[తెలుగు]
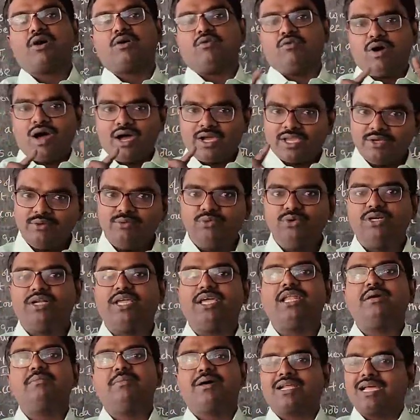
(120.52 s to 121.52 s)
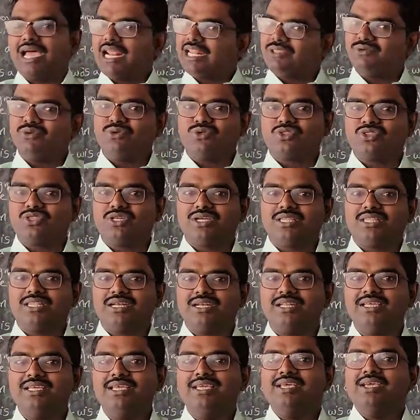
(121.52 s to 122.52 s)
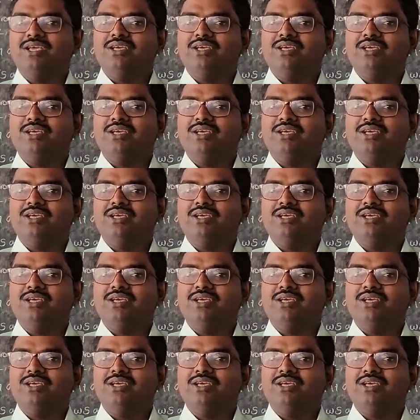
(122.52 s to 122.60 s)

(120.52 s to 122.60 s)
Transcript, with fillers: ఒక వాక్యం ఉంటేనే మనకు అర్థమవుతుంది కదండి